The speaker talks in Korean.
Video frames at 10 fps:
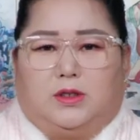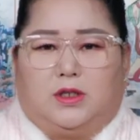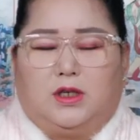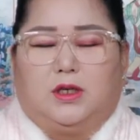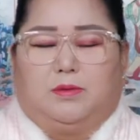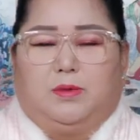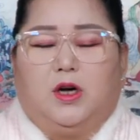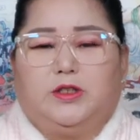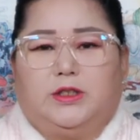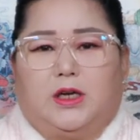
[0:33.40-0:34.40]
지금
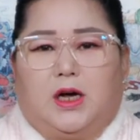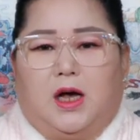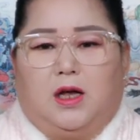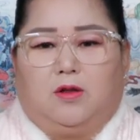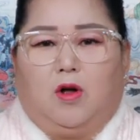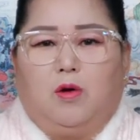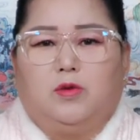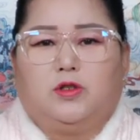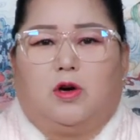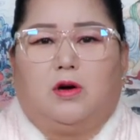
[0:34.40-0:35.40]
현재가
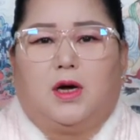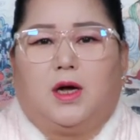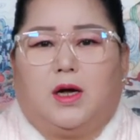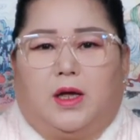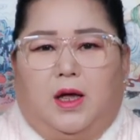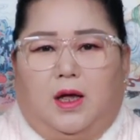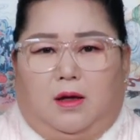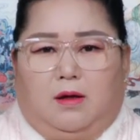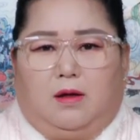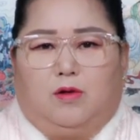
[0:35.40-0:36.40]
너무
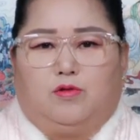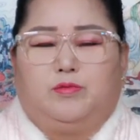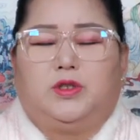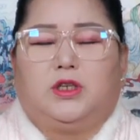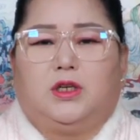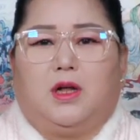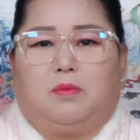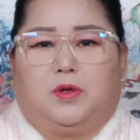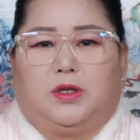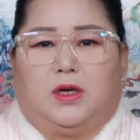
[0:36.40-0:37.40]
정확하게
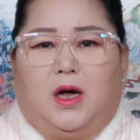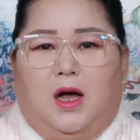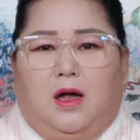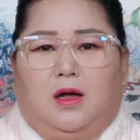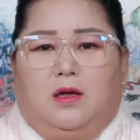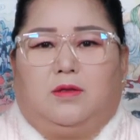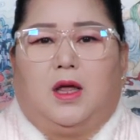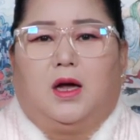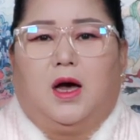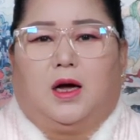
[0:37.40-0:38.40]
움직이다 보니까
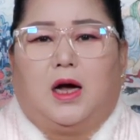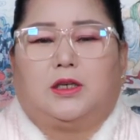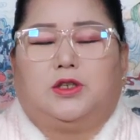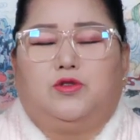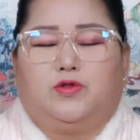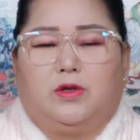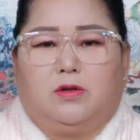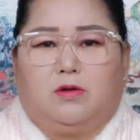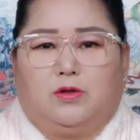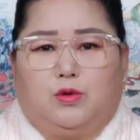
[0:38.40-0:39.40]
내가 가질 수
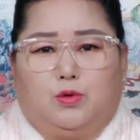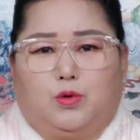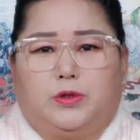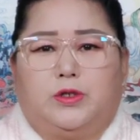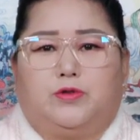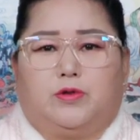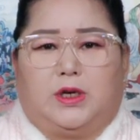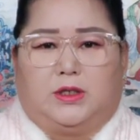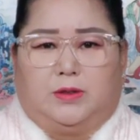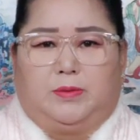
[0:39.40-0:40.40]
있는 것도 놓칠
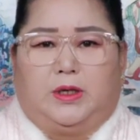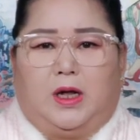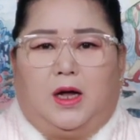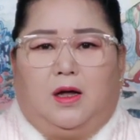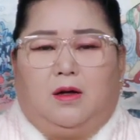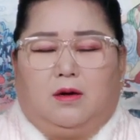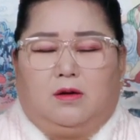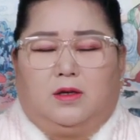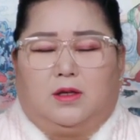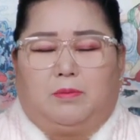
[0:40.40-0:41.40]
수가 있습니다.
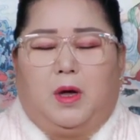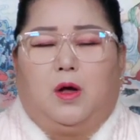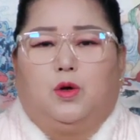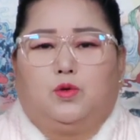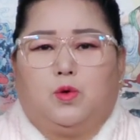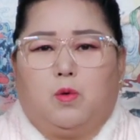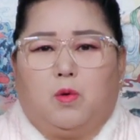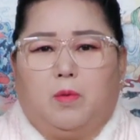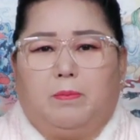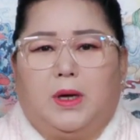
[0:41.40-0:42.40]
그렇기 때문에
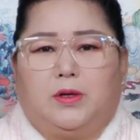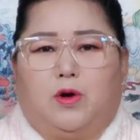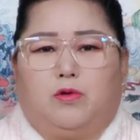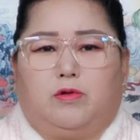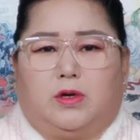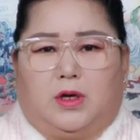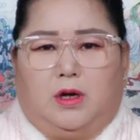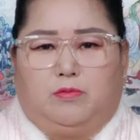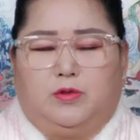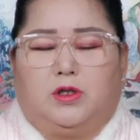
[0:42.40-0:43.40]
조금만 여유
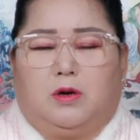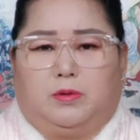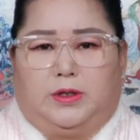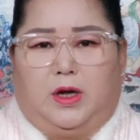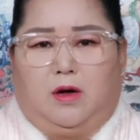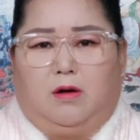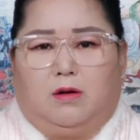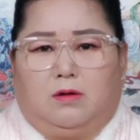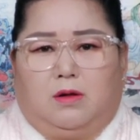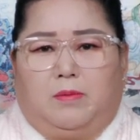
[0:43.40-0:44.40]
있게 움직여 보세요.
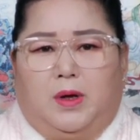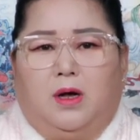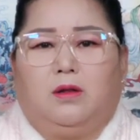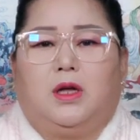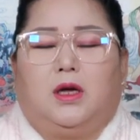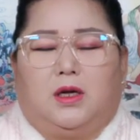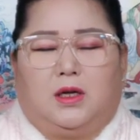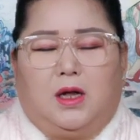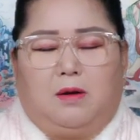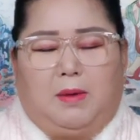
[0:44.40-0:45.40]
그러면
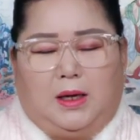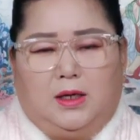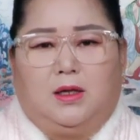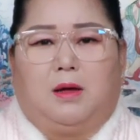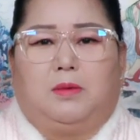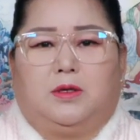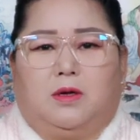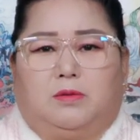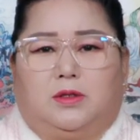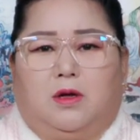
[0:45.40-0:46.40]
이달 말이
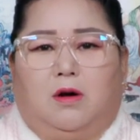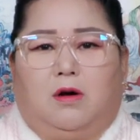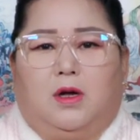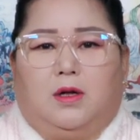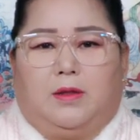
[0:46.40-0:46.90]
되면서부터